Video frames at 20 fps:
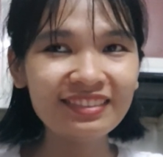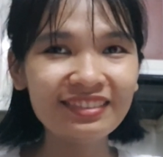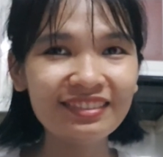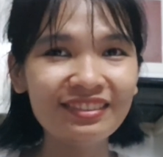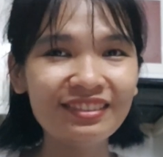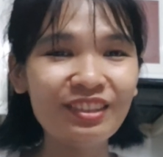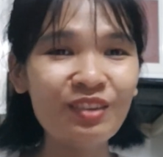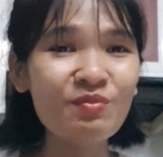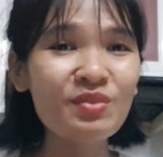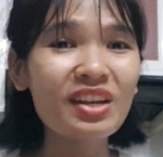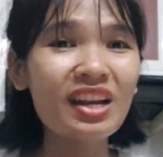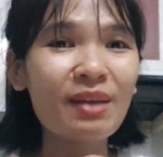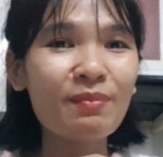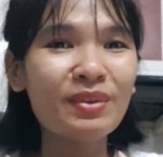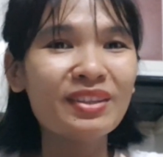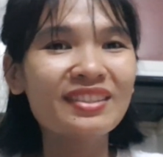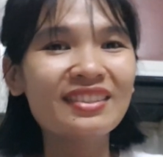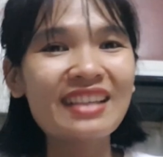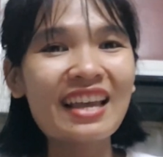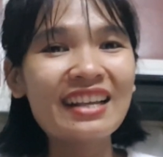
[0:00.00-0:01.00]
giống như là
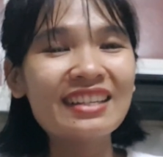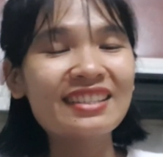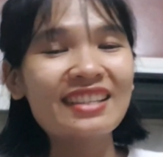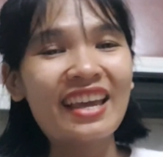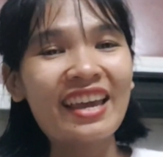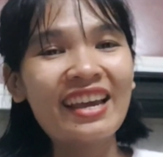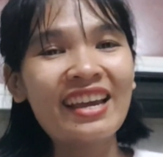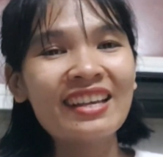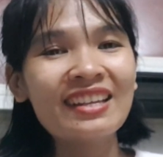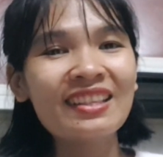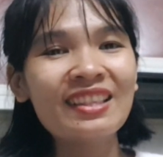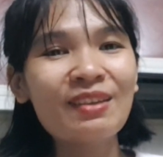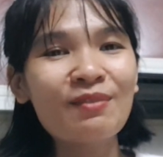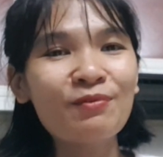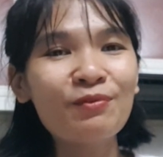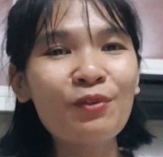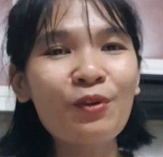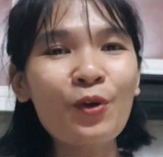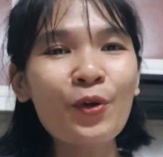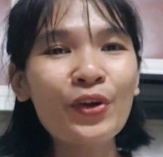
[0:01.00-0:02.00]
mình sang sẻ cái
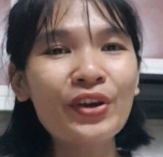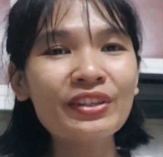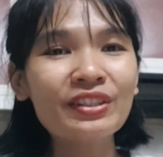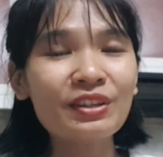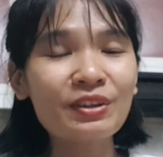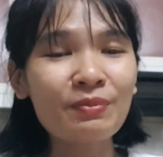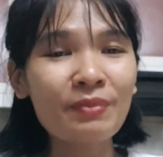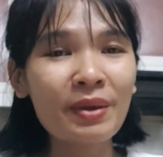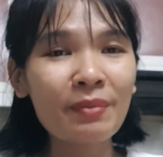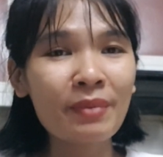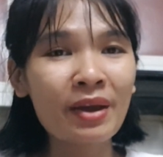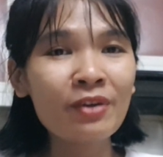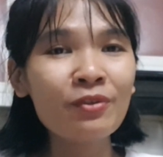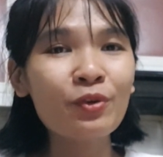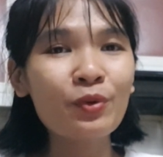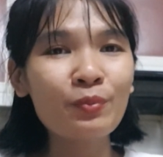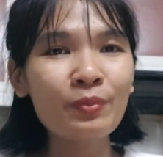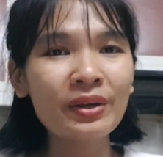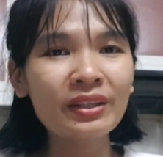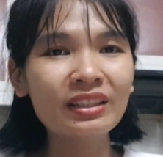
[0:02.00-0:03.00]
niềm vui cái sự may mắn
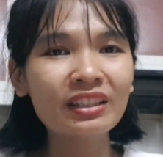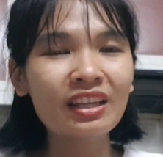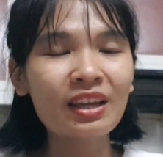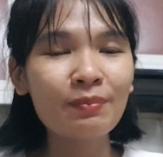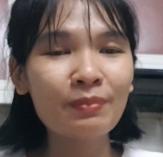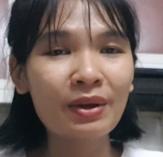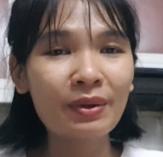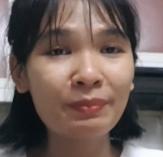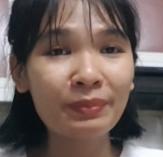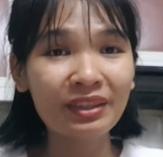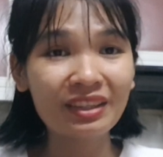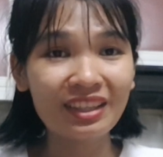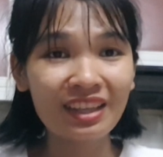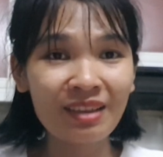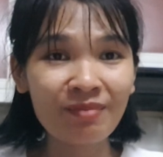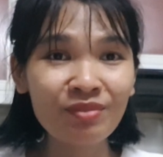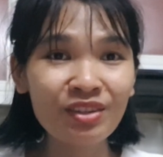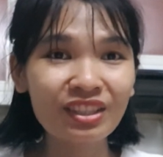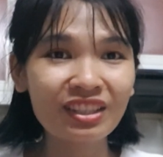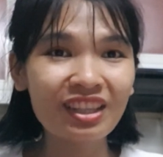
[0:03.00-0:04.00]
của mình khi mà mình
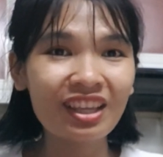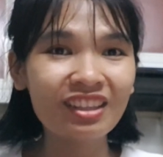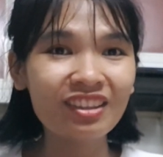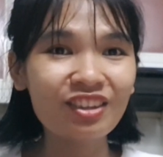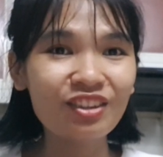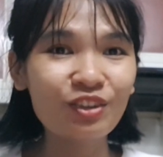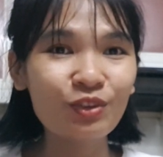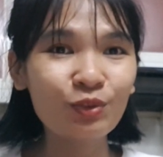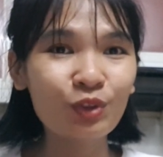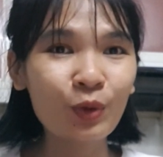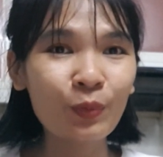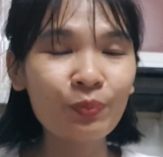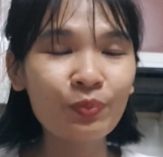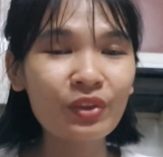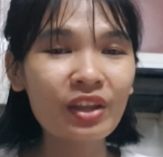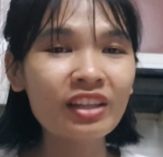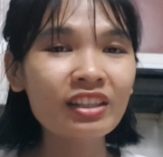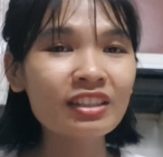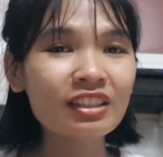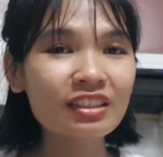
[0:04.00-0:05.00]
kiếm được tiền từ youtube
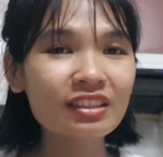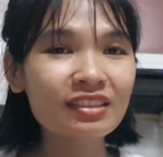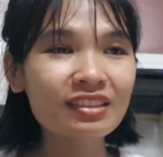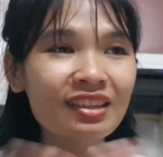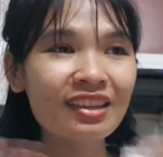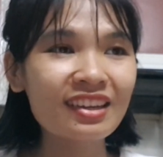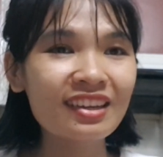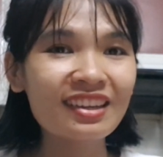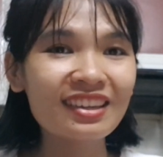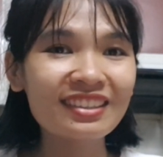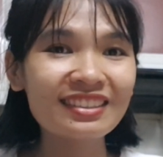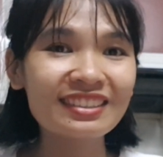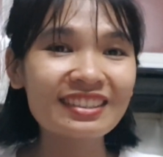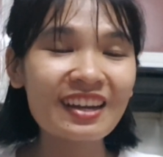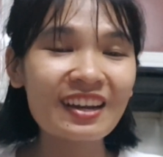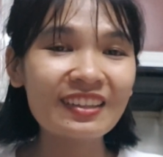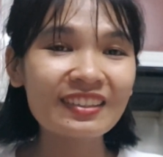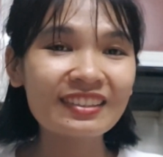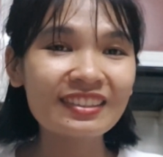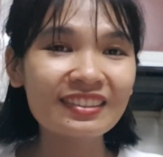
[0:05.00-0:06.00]
đến
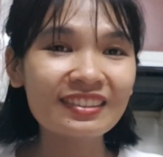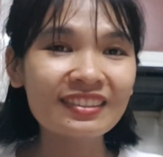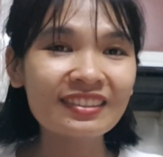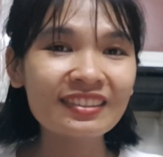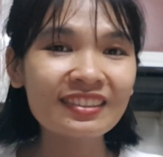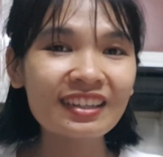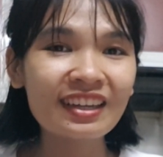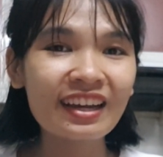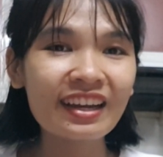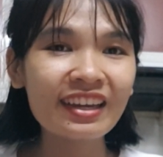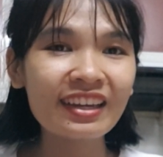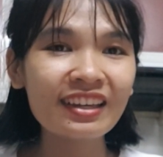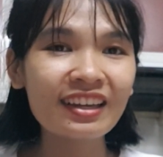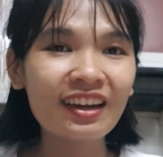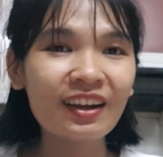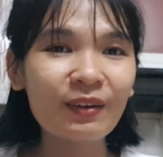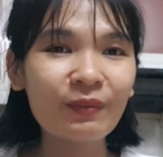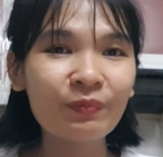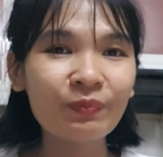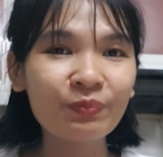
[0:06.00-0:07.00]
cho những cái
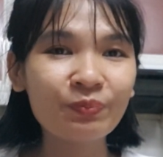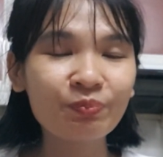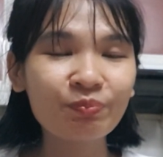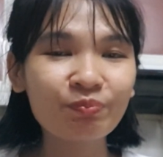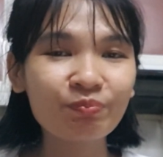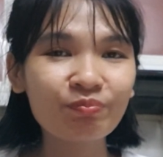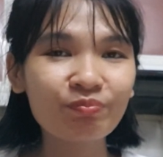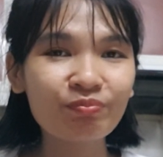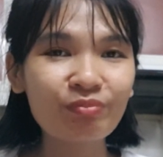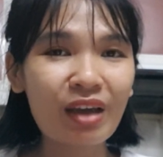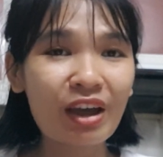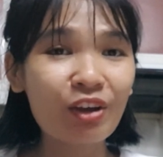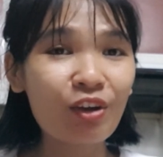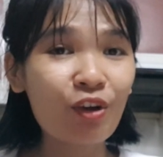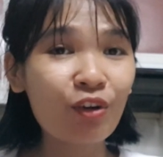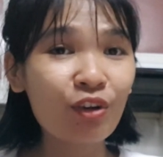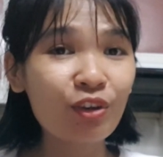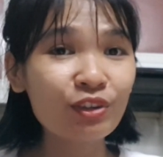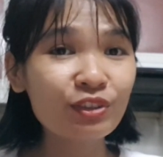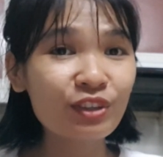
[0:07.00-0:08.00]
um, bà
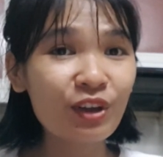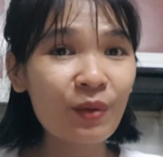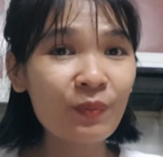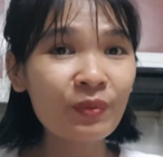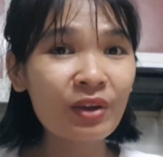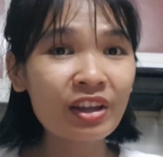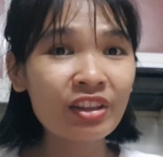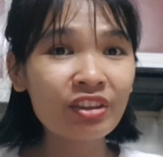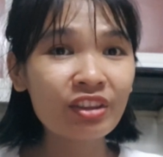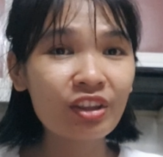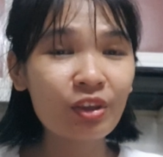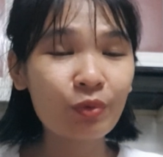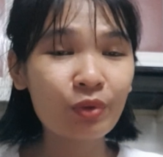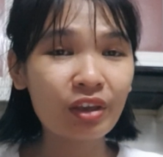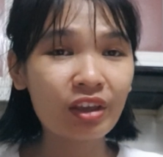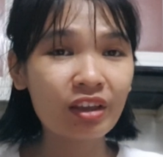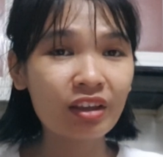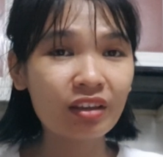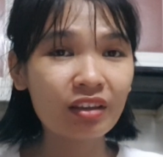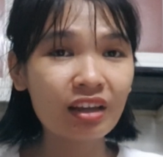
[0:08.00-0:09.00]
con lối xóm có điều
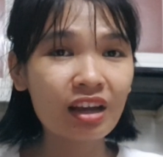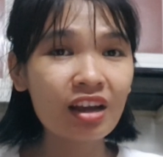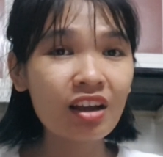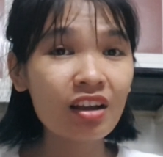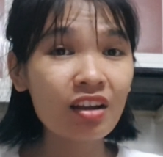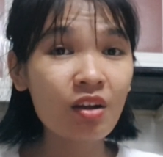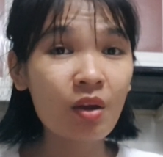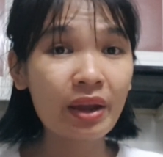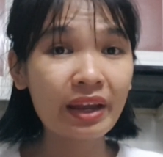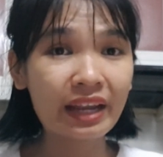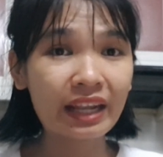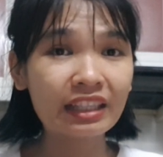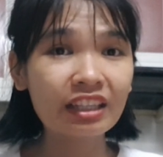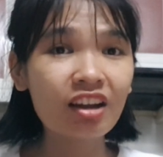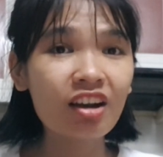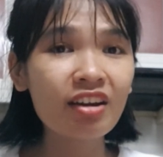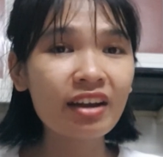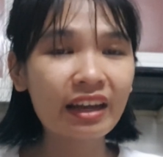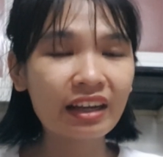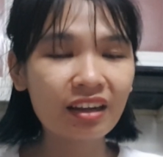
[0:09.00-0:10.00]
kiện có các hoàn cảnh
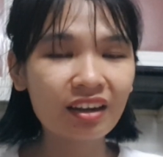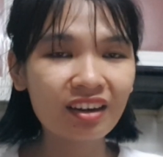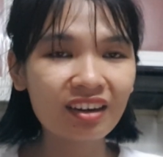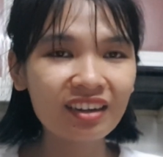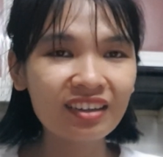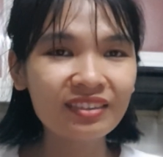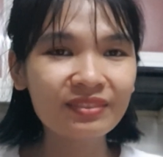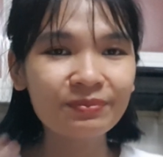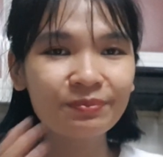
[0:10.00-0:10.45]
khó khăn hơn